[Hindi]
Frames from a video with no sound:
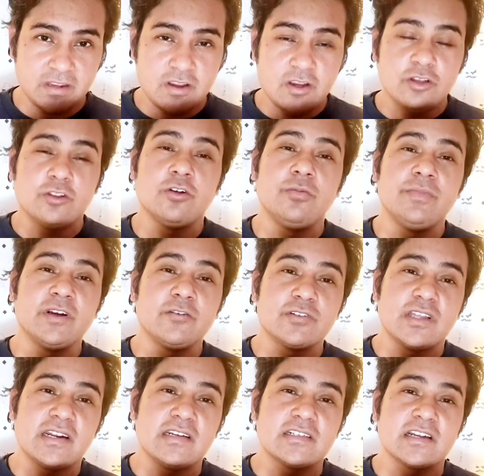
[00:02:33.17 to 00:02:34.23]
तो मैं
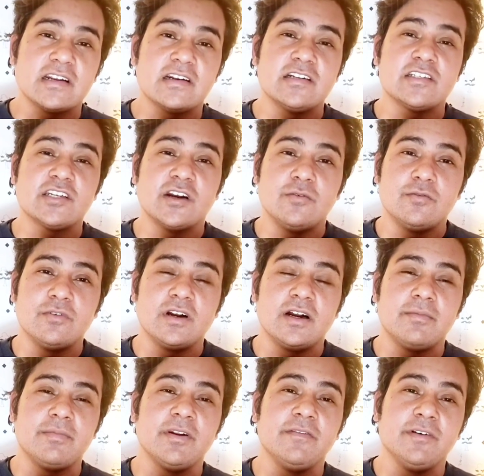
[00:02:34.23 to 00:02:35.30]
गुजारिश करना चाहूँगा
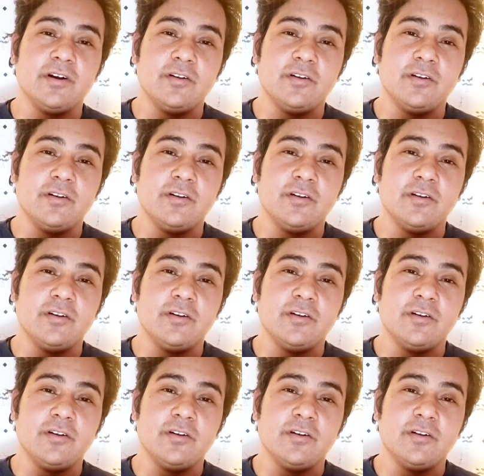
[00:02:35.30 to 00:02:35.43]
अपने वीडियो